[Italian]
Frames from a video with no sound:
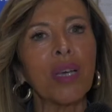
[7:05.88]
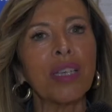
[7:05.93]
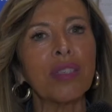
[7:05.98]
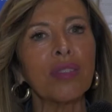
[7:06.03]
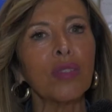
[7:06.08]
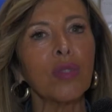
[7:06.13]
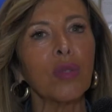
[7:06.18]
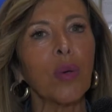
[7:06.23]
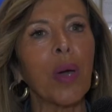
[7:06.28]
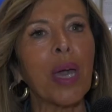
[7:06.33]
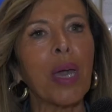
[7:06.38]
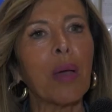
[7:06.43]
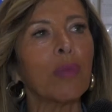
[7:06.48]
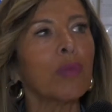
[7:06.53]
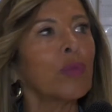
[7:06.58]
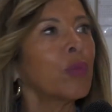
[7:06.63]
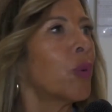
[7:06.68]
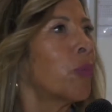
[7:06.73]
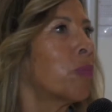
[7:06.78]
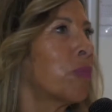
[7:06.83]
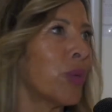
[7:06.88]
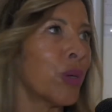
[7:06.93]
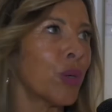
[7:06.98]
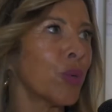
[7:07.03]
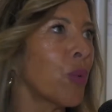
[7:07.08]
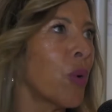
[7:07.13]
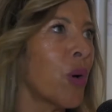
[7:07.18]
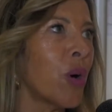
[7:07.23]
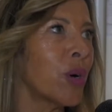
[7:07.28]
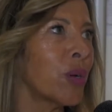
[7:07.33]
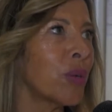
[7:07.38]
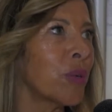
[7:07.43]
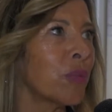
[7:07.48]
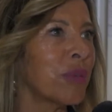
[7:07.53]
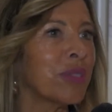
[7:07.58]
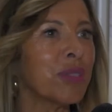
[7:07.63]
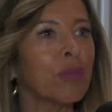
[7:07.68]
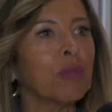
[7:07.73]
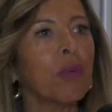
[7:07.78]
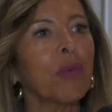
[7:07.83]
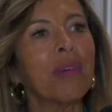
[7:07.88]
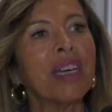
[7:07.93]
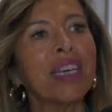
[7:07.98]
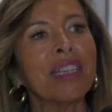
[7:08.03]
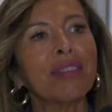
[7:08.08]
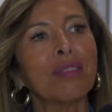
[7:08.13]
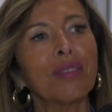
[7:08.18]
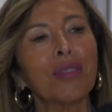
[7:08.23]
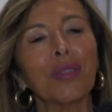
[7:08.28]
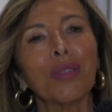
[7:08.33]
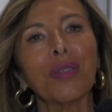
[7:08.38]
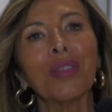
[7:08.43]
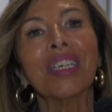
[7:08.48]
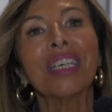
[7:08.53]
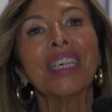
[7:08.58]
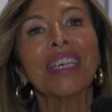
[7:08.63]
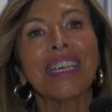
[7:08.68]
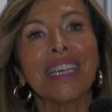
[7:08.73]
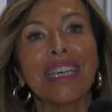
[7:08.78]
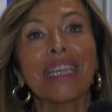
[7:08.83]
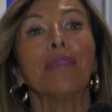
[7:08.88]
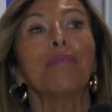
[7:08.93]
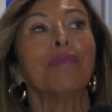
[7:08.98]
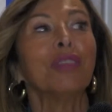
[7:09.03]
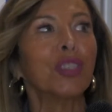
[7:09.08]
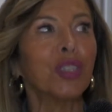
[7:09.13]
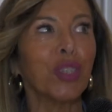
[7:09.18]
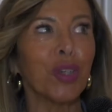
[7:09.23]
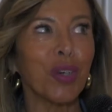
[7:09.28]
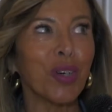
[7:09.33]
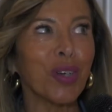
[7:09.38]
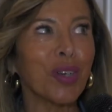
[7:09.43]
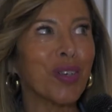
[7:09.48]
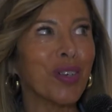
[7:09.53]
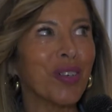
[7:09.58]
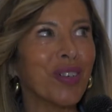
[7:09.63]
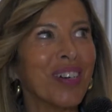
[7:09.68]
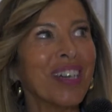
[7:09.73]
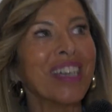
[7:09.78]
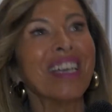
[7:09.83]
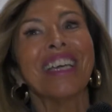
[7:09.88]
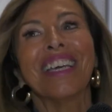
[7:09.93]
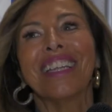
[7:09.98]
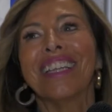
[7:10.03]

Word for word: Questo è un doppio ruolo in questo momento che mi gioco,